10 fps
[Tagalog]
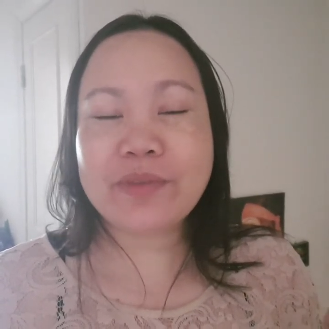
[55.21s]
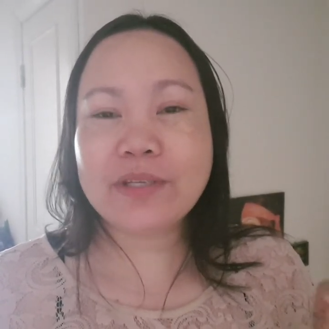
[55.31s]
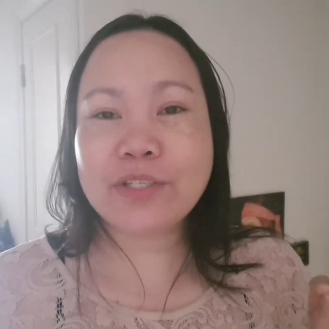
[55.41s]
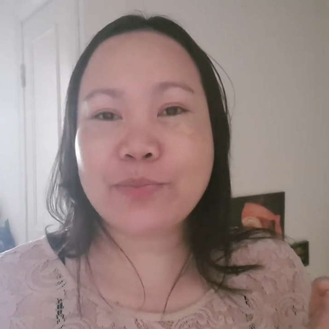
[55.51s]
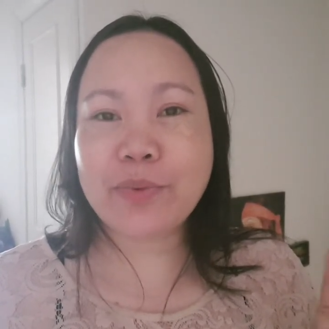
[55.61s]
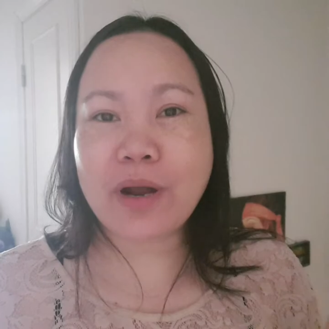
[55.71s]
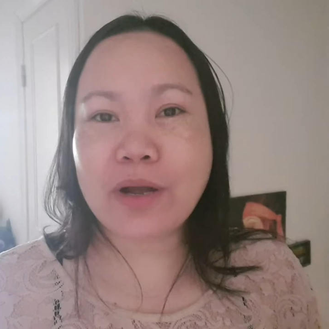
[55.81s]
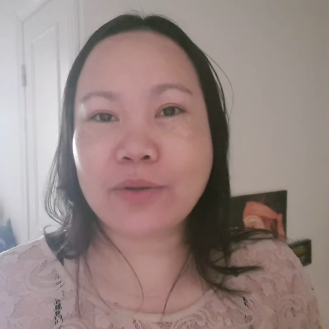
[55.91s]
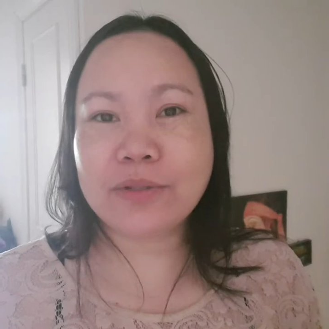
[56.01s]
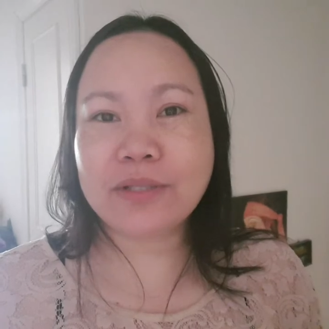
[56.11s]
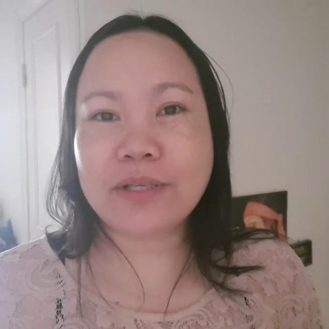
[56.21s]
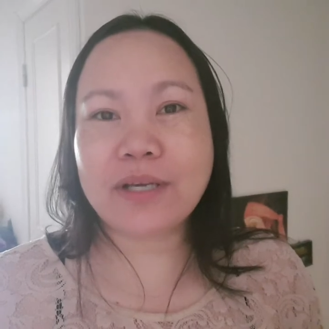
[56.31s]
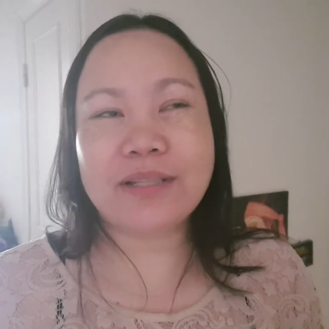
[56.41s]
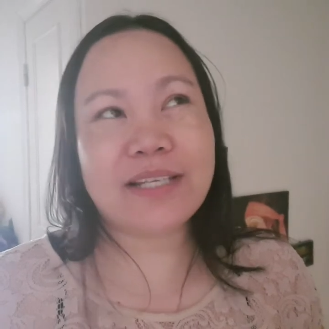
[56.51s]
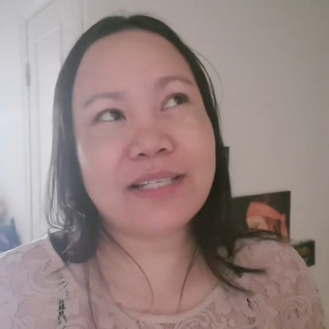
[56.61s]
sprout
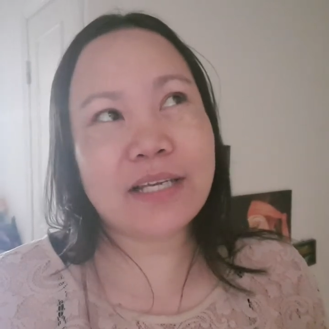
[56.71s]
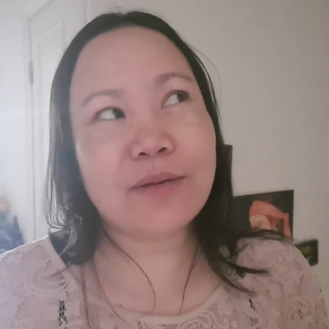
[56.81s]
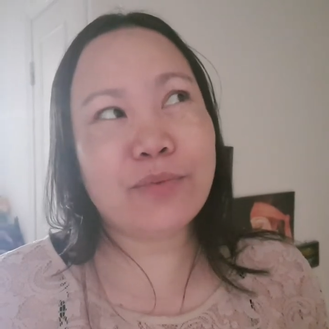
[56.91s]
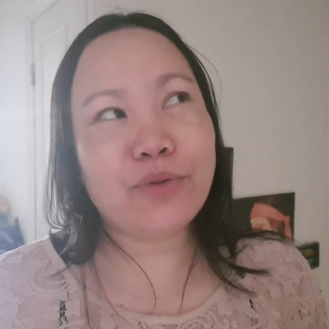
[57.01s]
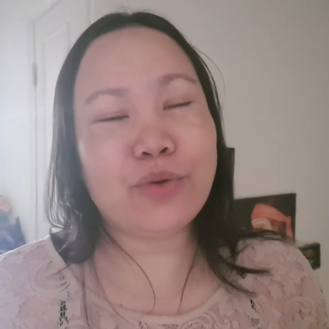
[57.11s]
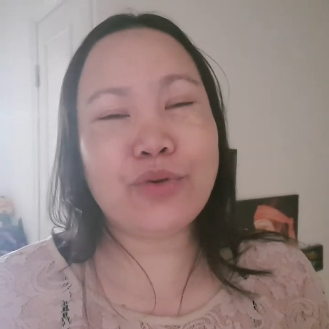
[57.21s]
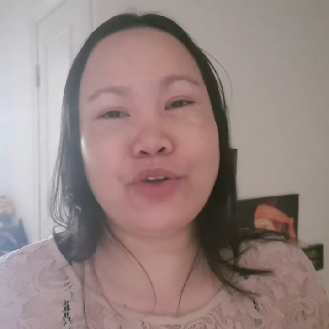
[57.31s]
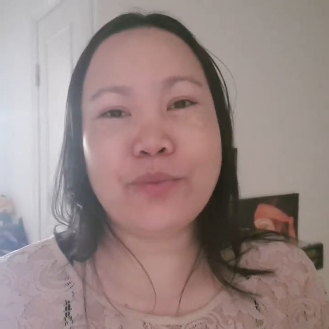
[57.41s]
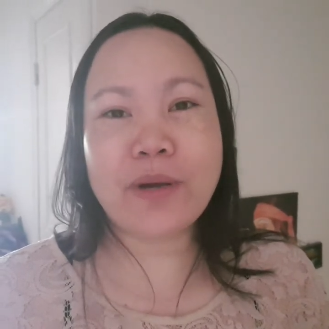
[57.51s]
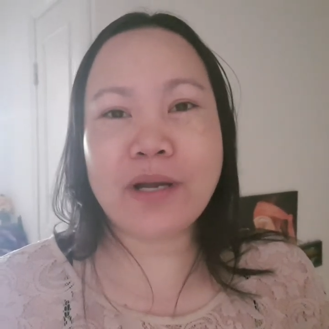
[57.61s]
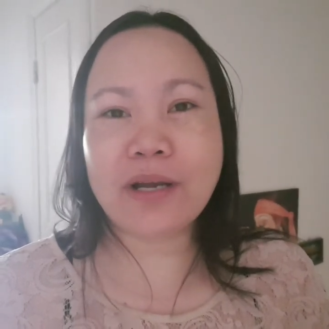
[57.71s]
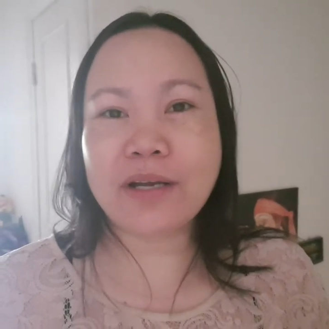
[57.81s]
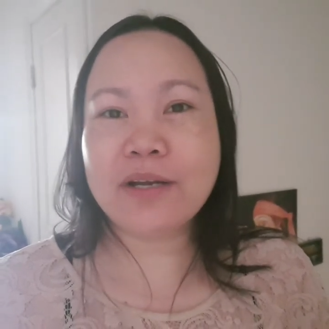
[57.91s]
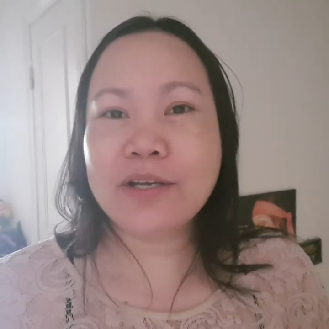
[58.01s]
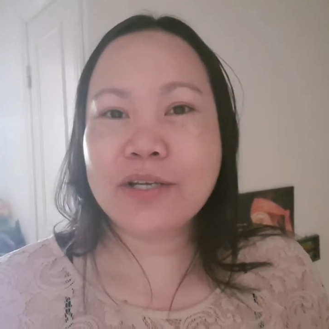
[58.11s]
at isa na po doon yung
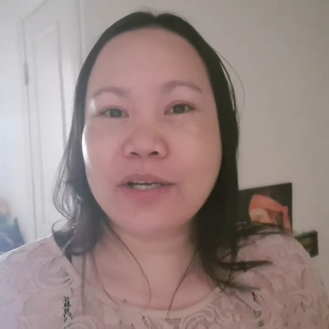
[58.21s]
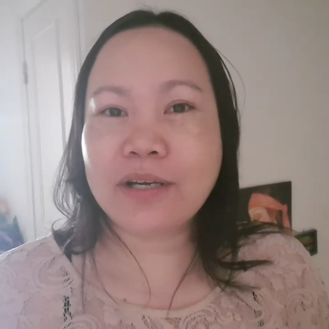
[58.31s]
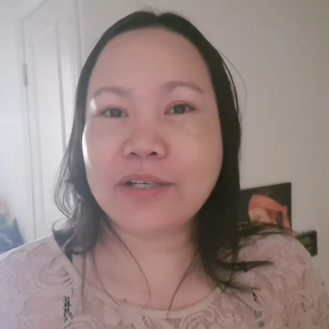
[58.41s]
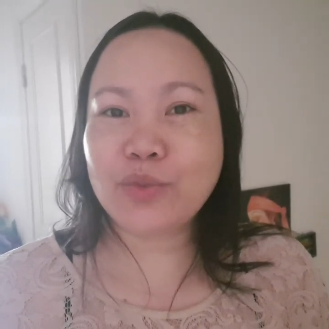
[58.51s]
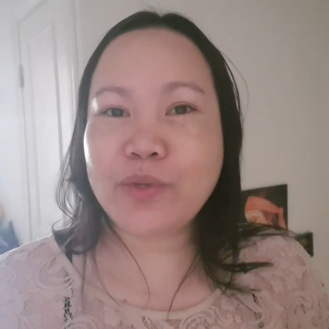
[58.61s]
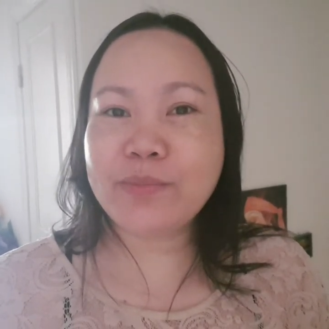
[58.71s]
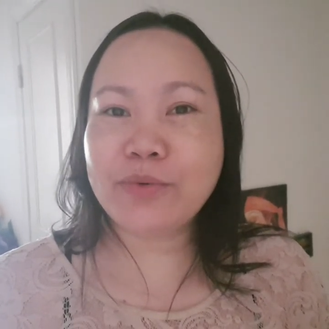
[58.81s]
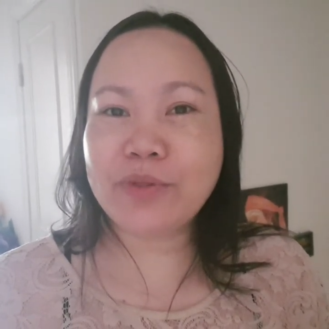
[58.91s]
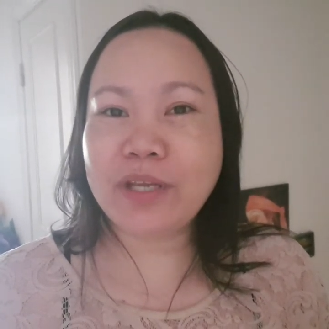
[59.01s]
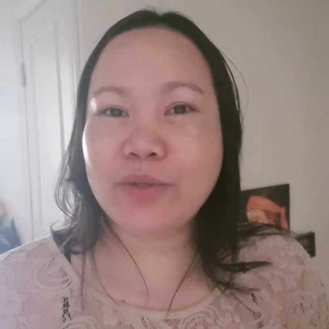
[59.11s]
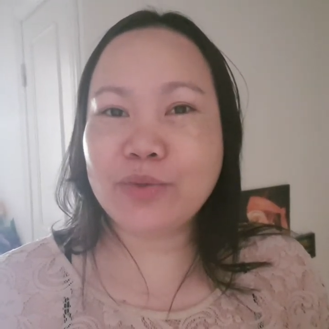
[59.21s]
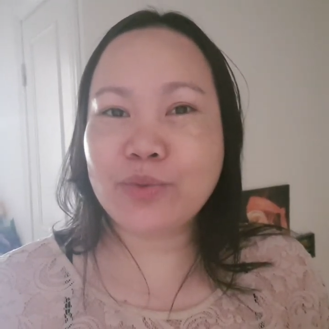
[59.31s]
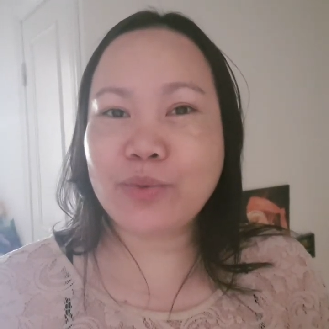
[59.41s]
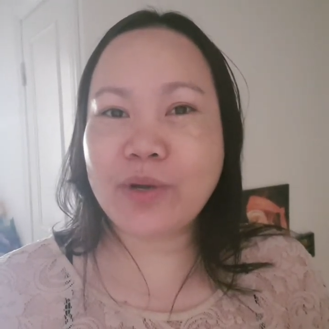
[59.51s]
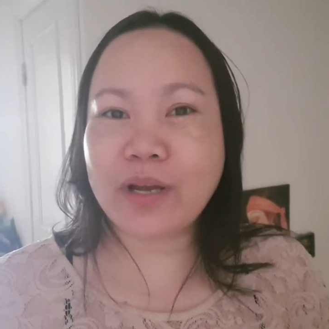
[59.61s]
mga uh, sweet potatoes
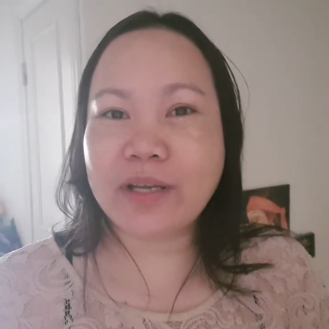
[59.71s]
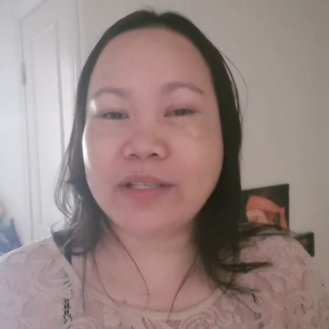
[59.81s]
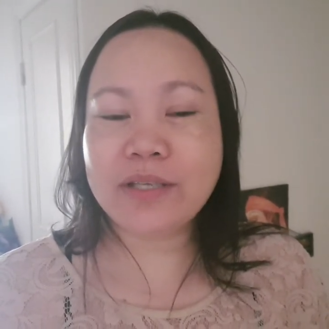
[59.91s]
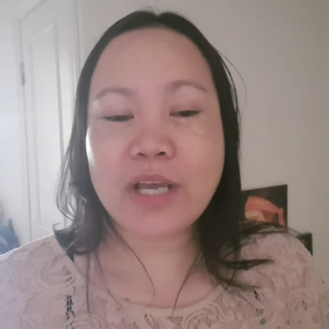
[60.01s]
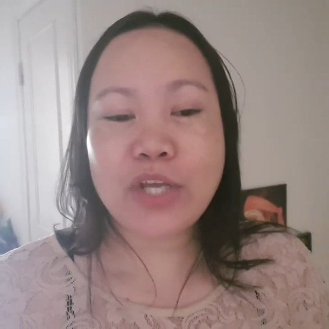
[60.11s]
ko guys.